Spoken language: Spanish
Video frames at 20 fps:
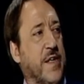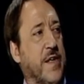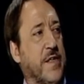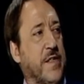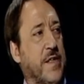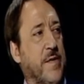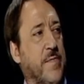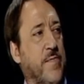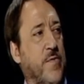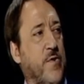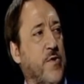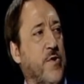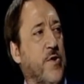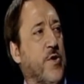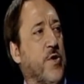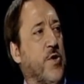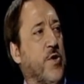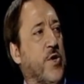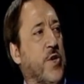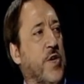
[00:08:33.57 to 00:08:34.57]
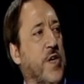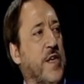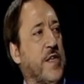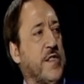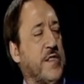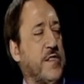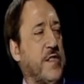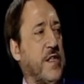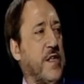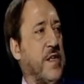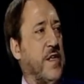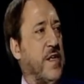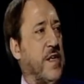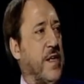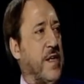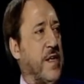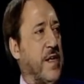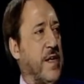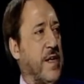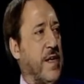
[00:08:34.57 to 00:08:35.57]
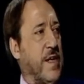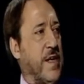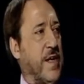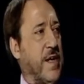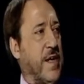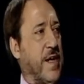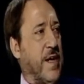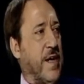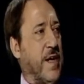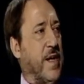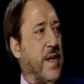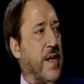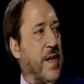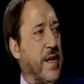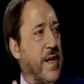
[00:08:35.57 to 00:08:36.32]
negativo es eh,